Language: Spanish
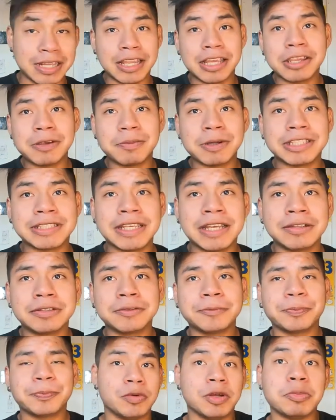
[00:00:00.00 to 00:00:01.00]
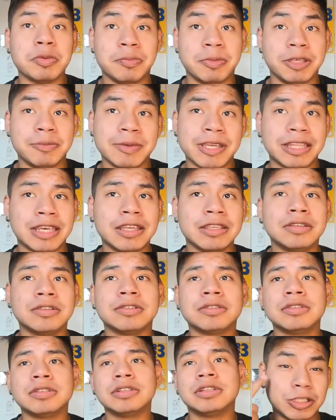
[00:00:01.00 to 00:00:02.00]
el año pasado fue mi primer
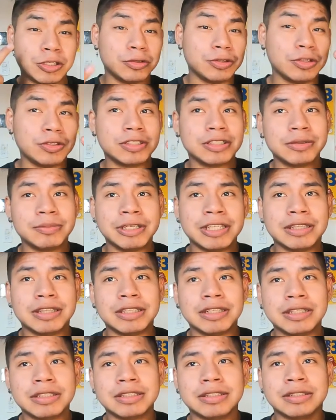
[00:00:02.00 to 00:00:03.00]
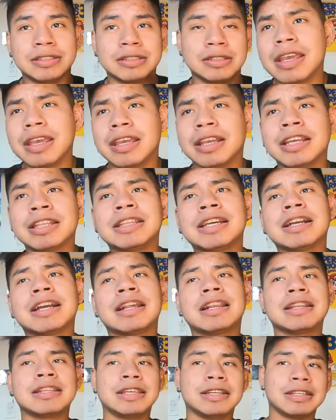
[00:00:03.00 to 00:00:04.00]
año, fueron dos semestres. En esta
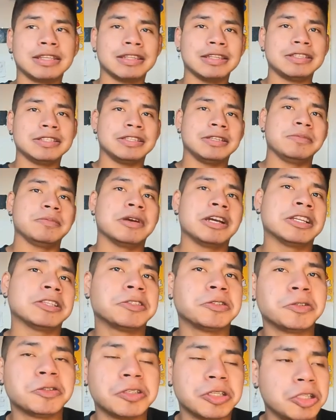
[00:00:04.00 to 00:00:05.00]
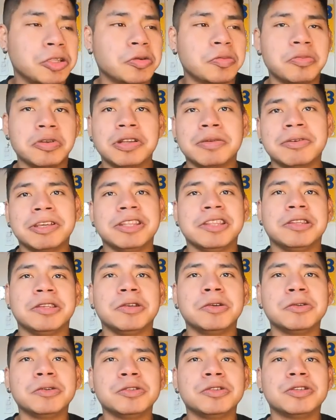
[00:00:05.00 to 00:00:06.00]
carrera que inicié en marzo de
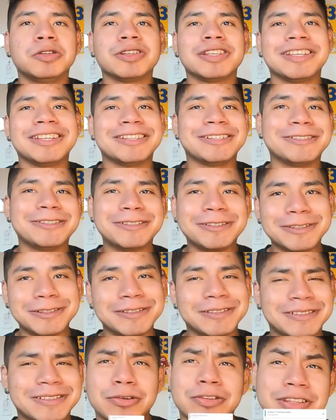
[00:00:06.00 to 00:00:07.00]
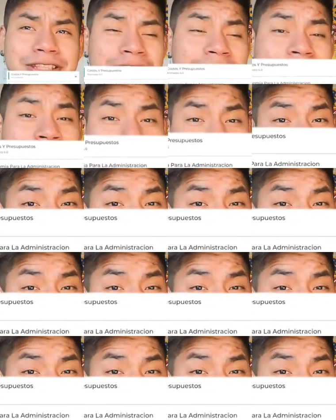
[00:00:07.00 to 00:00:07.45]
2021, quiero contarle